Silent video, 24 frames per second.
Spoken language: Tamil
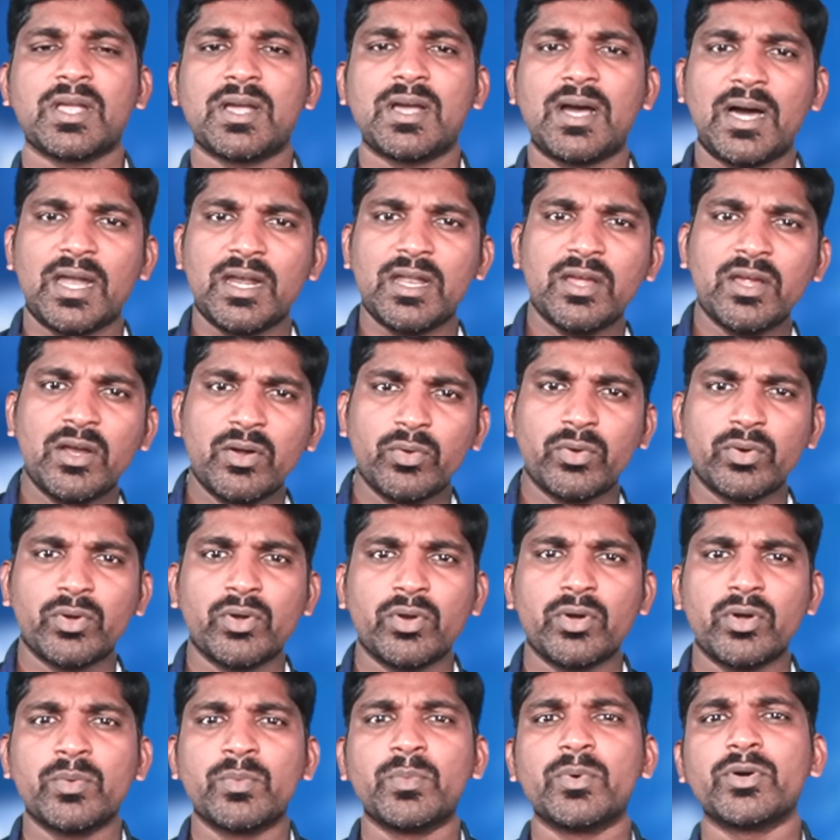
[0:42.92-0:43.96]
காலங்கள்
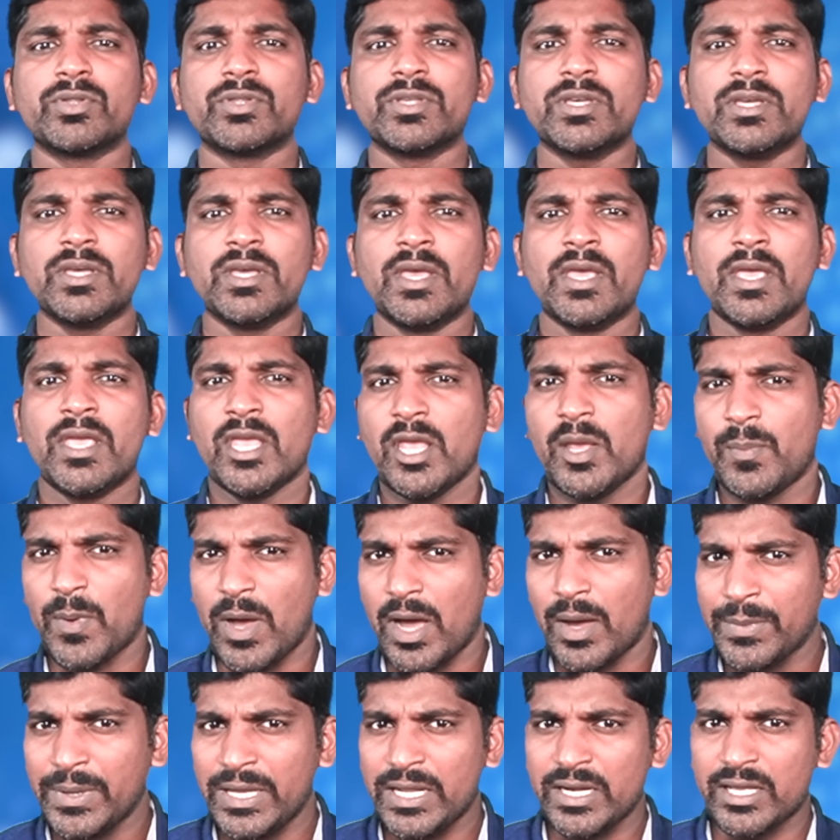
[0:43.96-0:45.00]
உருண்டோடும் போது இப்போ
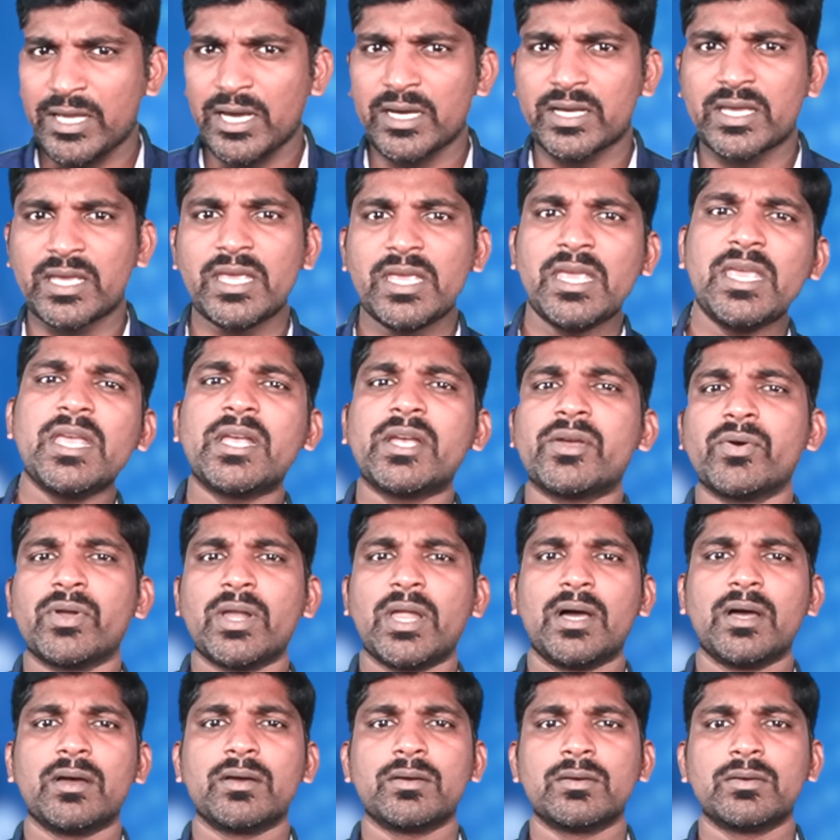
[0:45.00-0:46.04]
அமெரிக்காவுக்கு
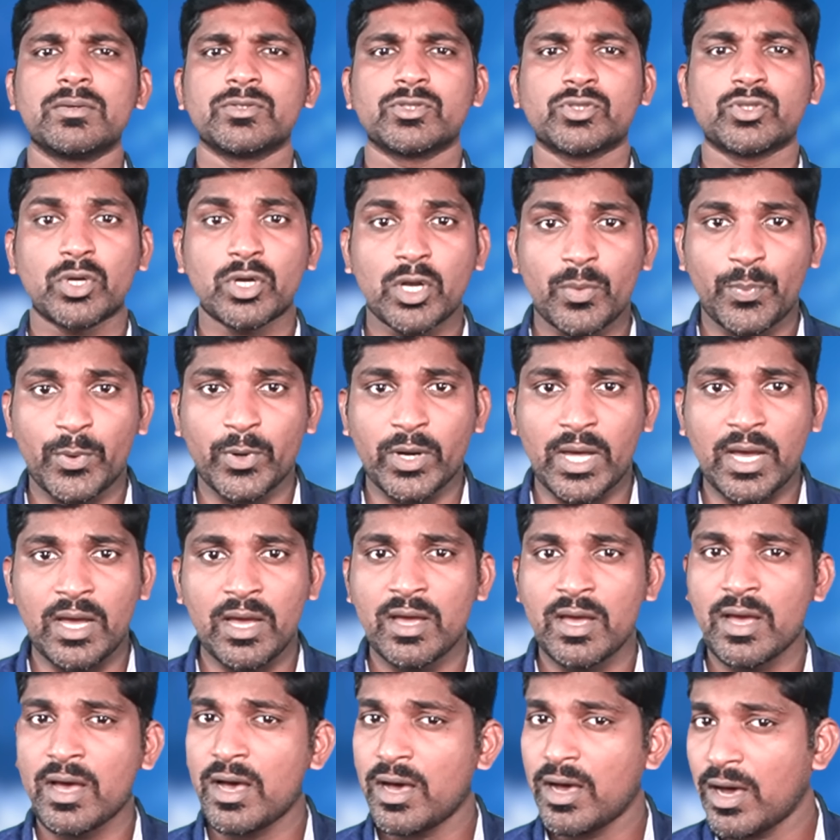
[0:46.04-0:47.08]
ஈக்குவலாக சொல்லப்போனால்
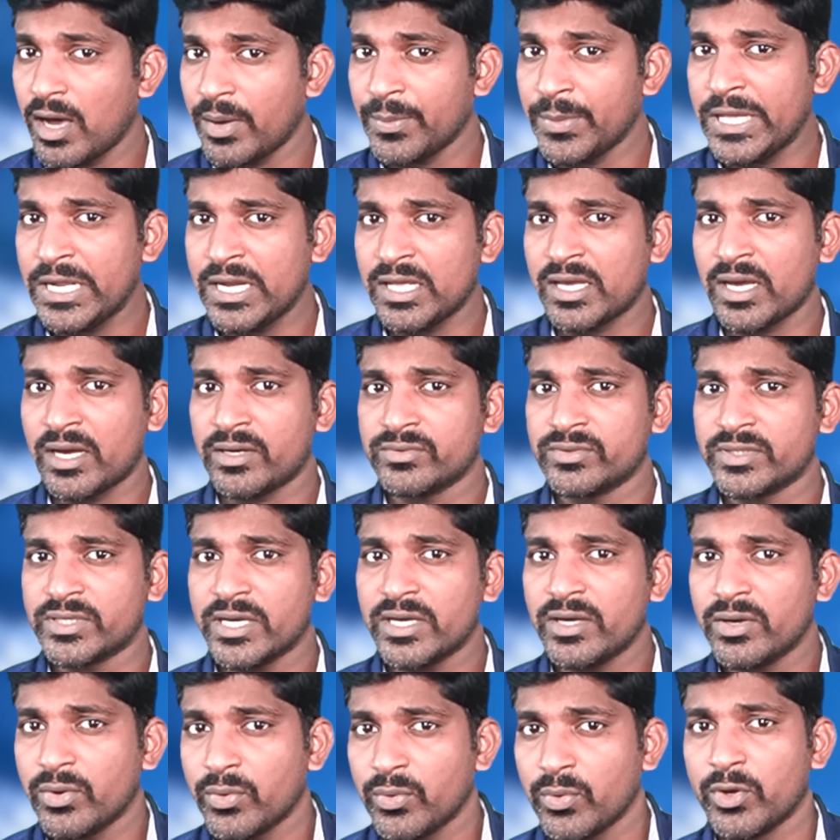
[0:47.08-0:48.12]
அமெரிக்காவோட
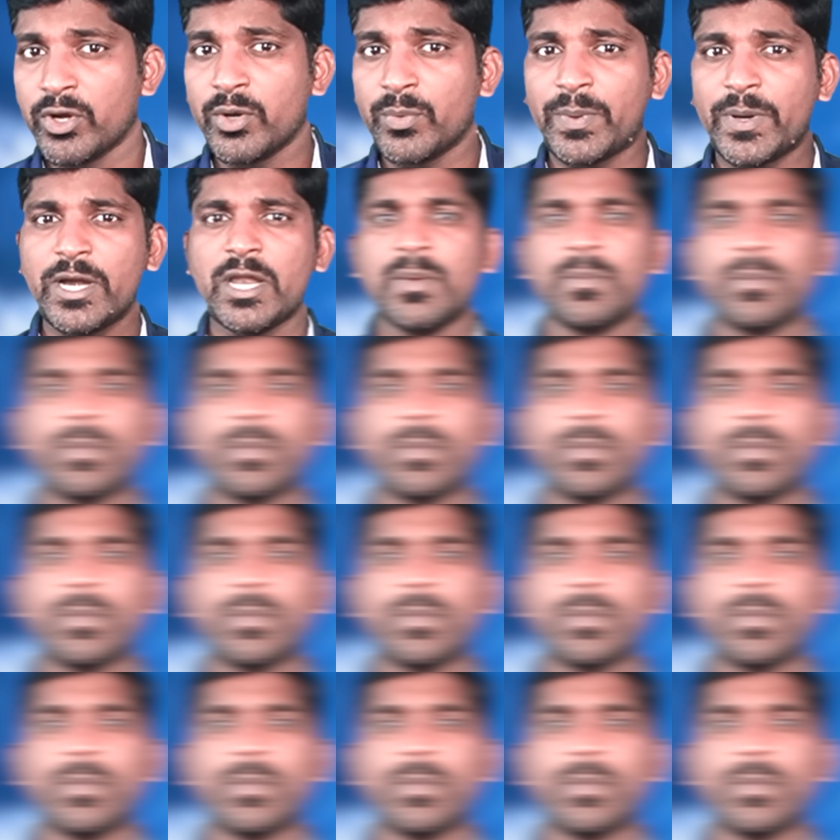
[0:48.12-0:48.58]
ஒரு படி